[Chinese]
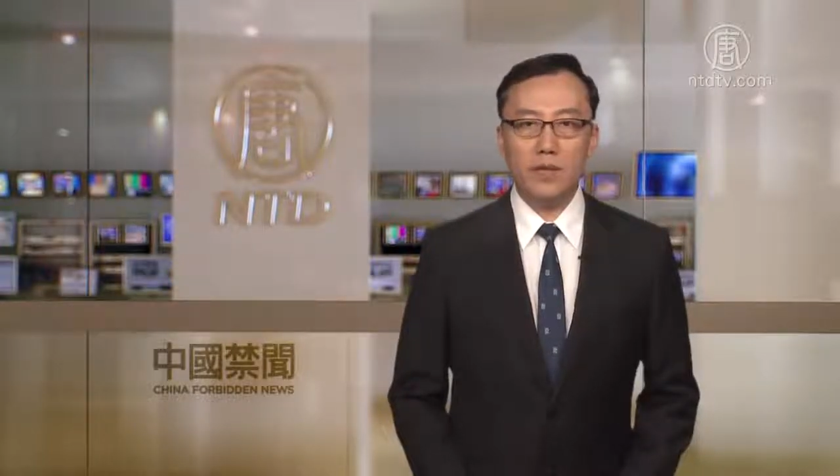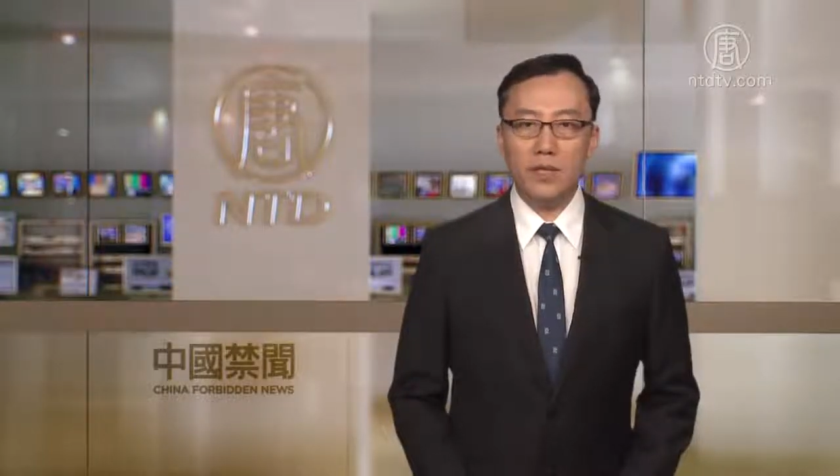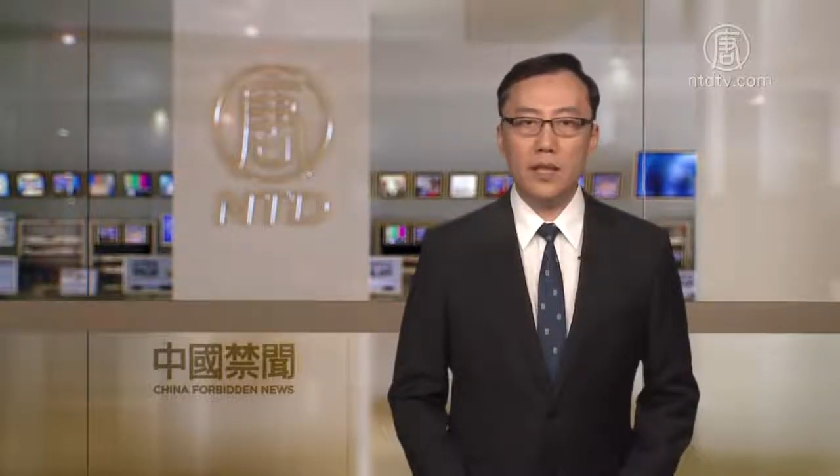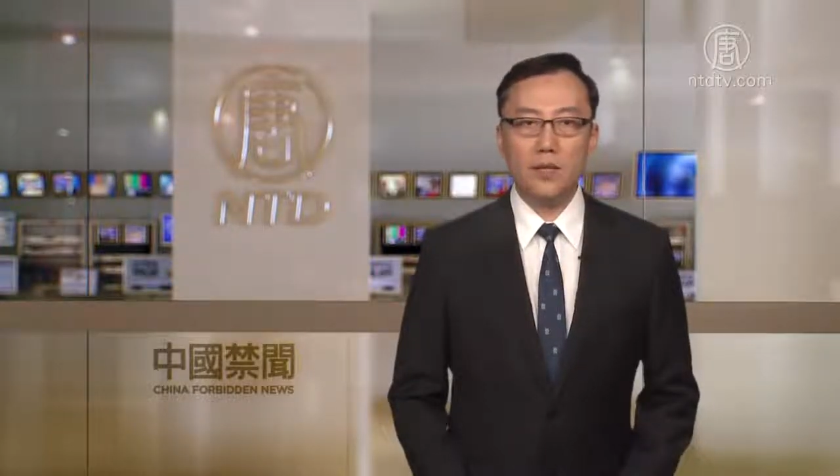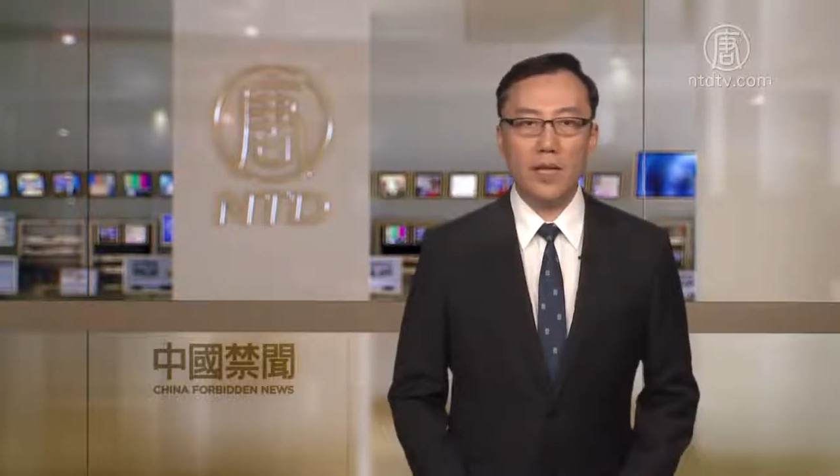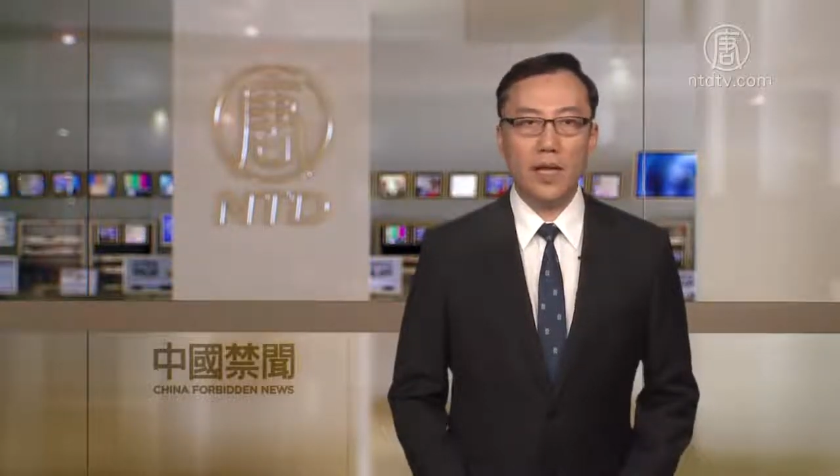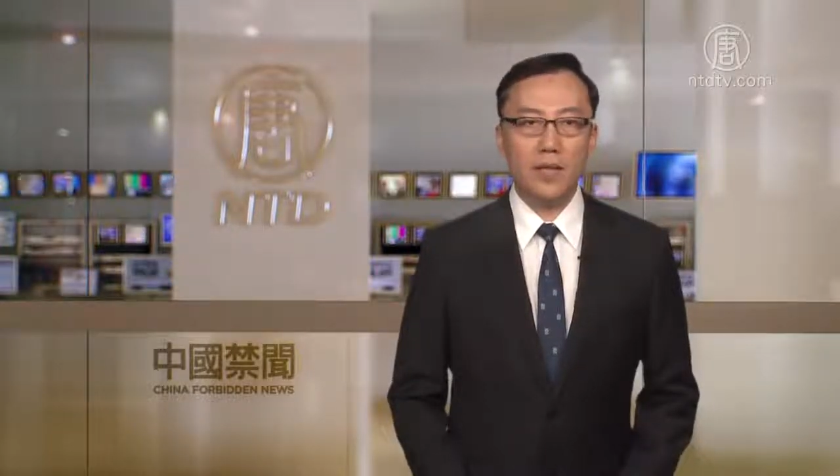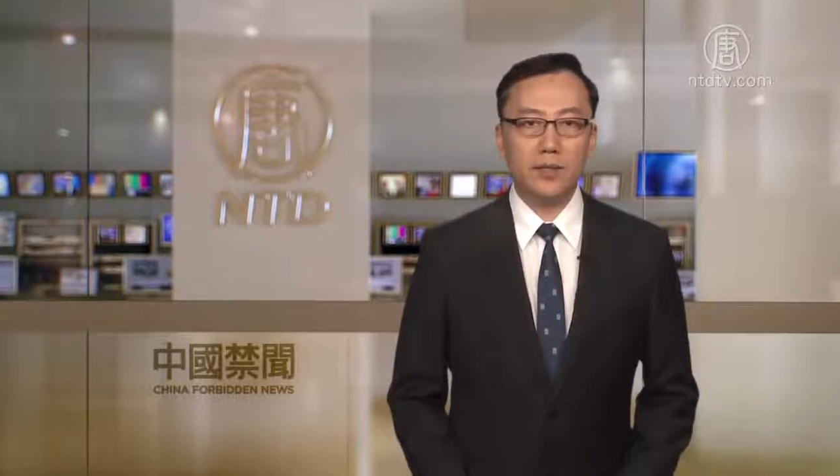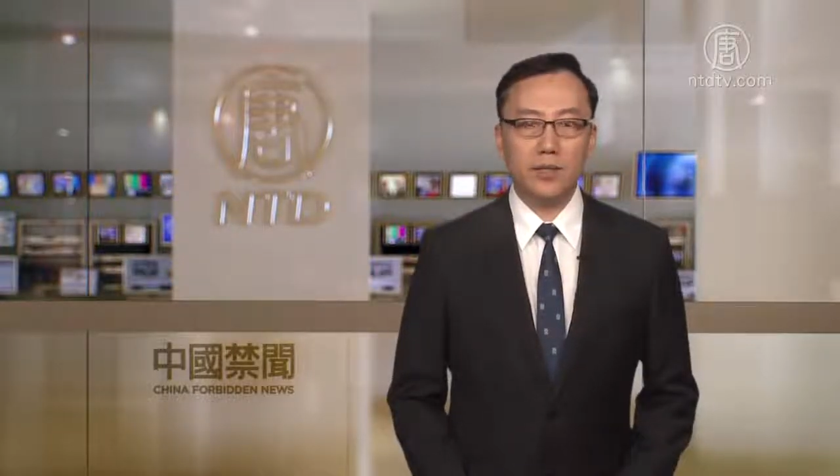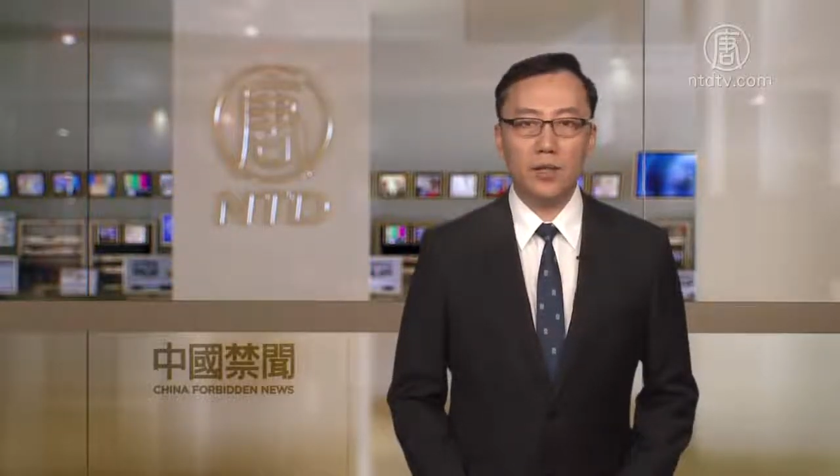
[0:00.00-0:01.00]
窃密
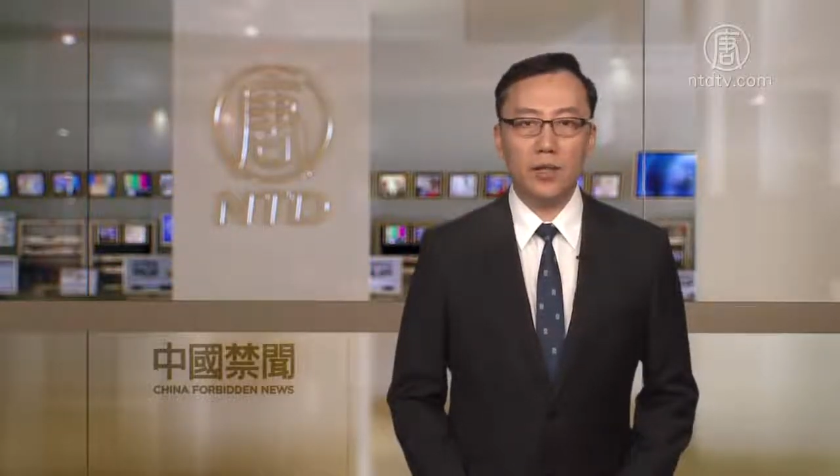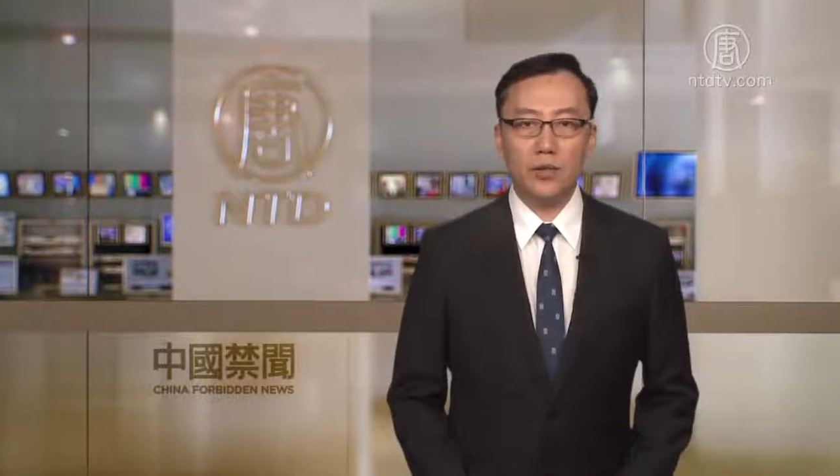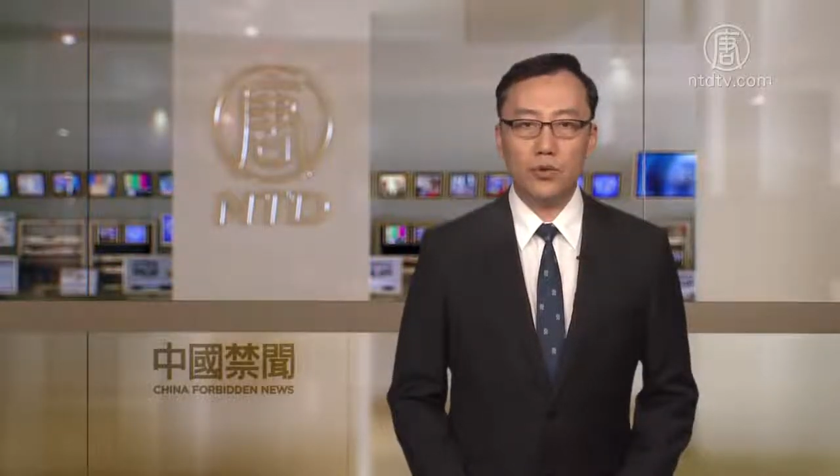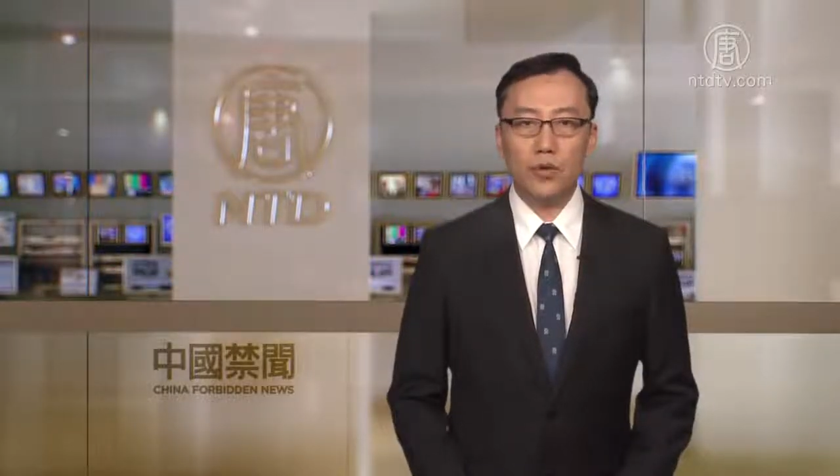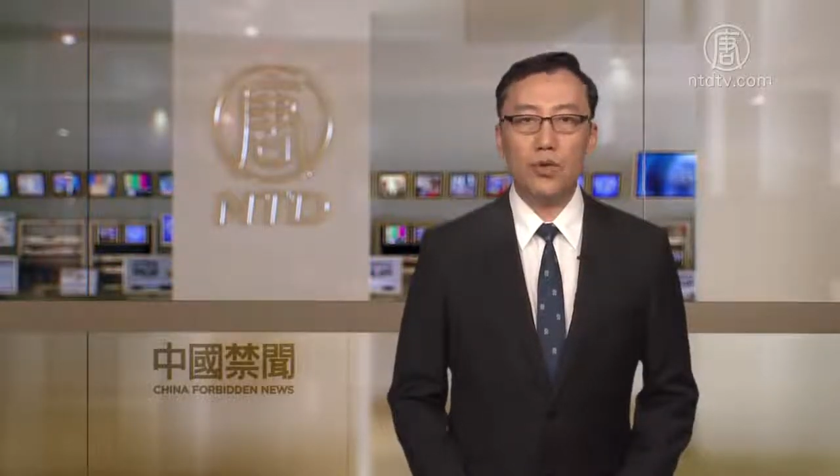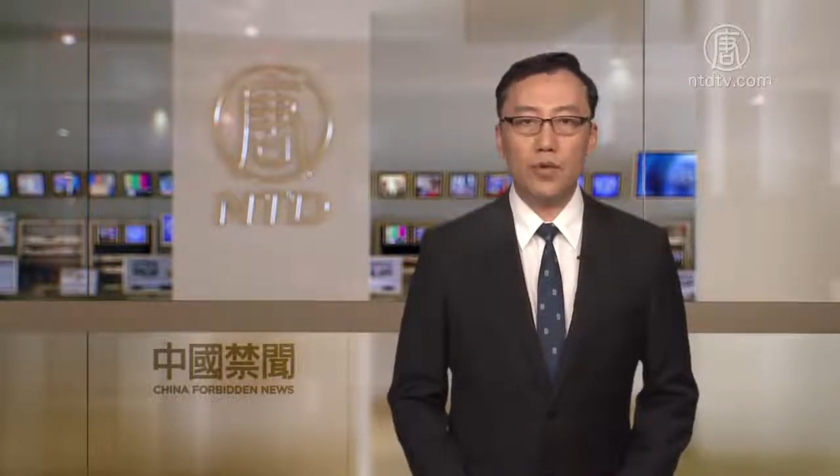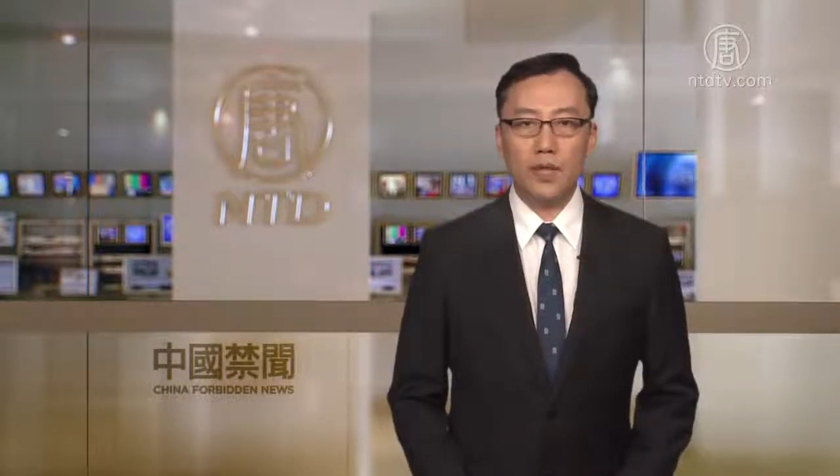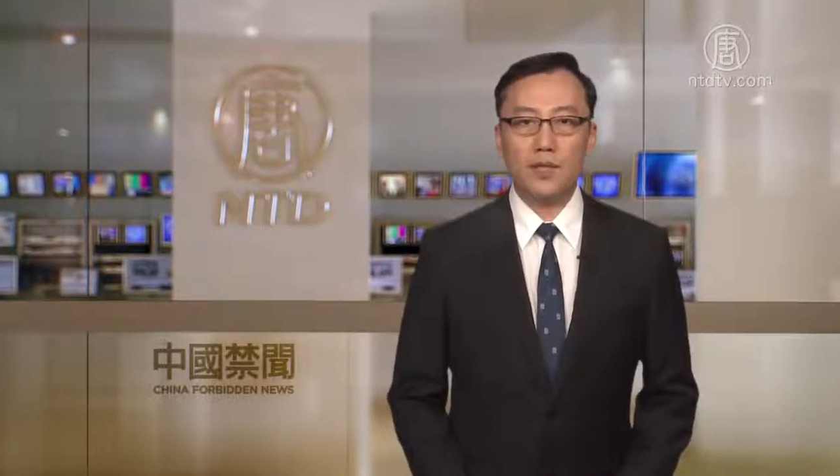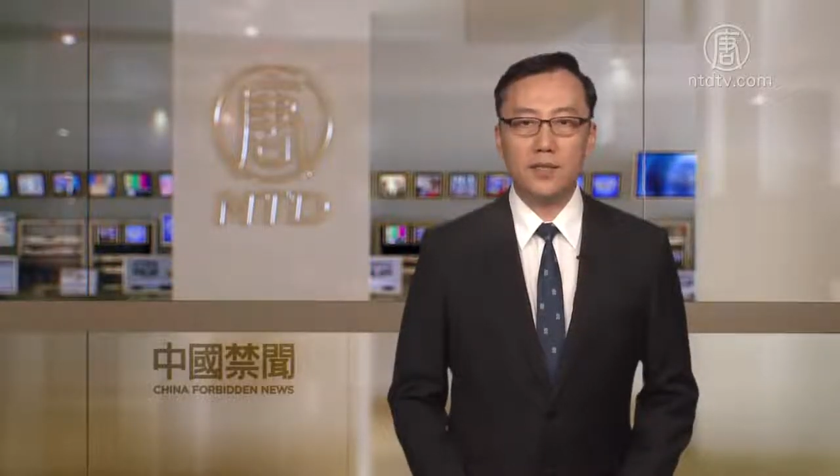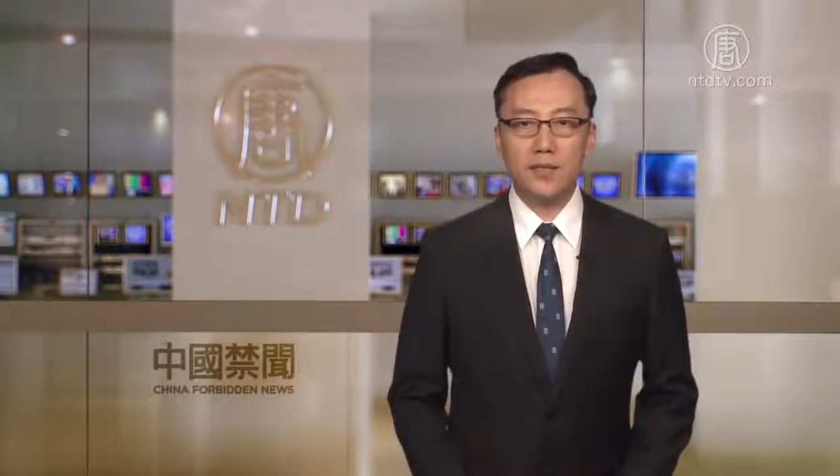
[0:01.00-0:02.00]
案遭到许多国
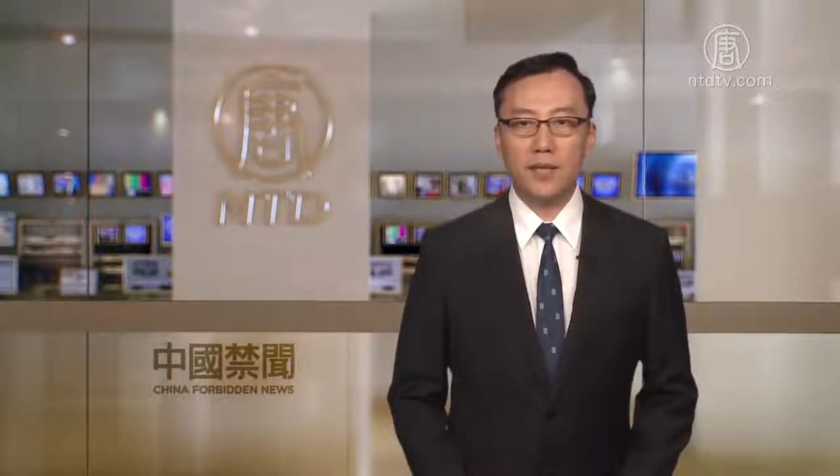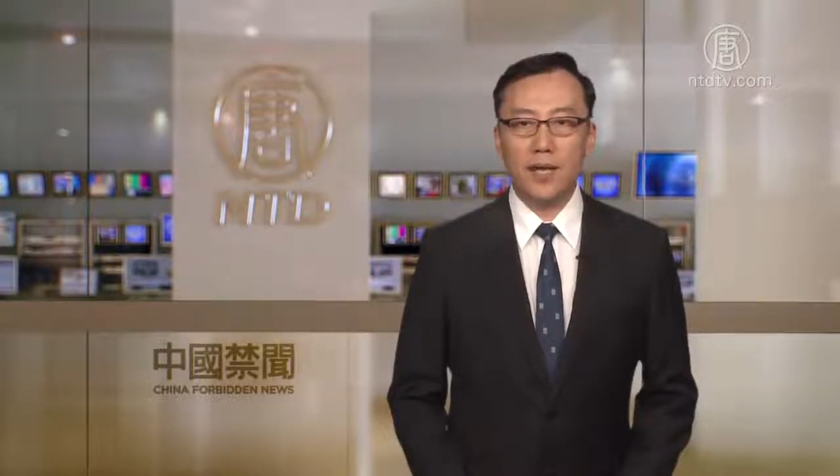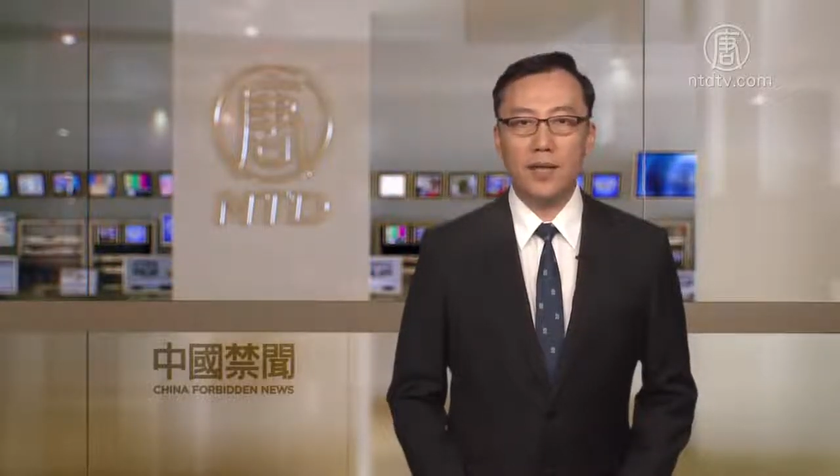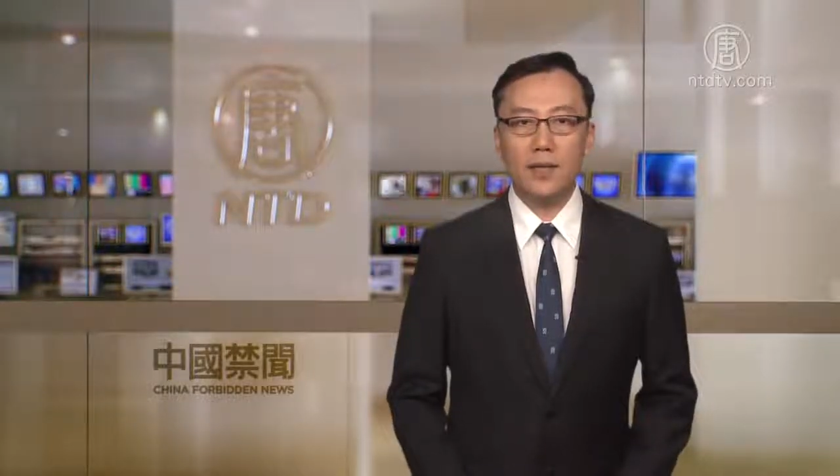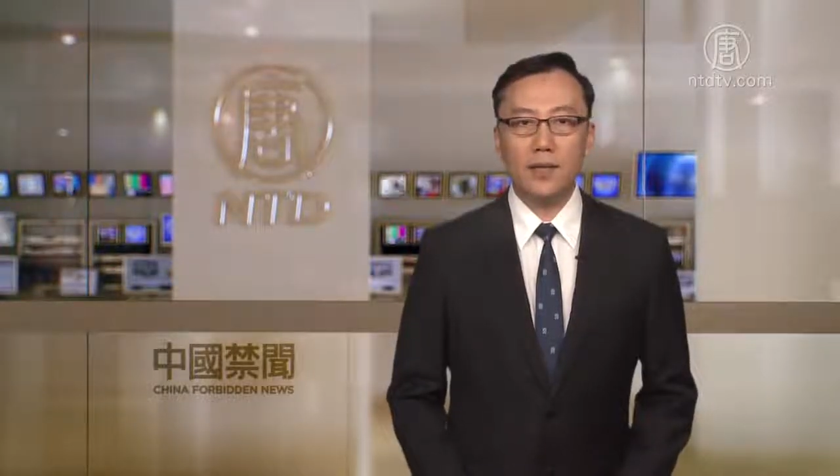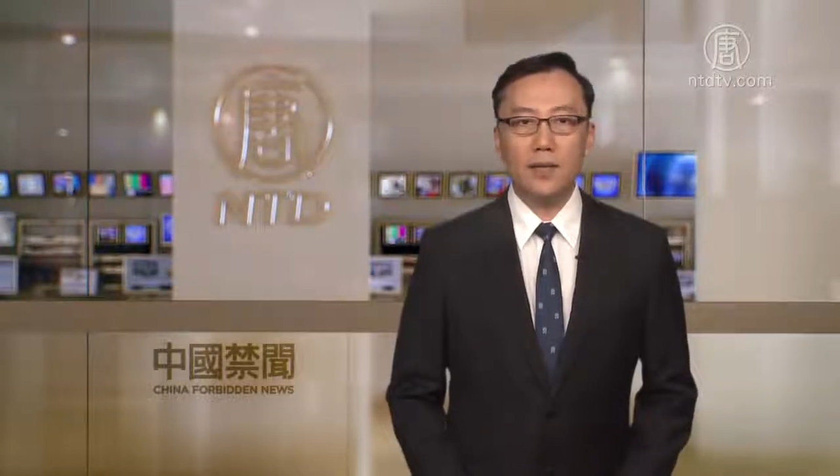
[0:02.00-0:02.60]
家的审查。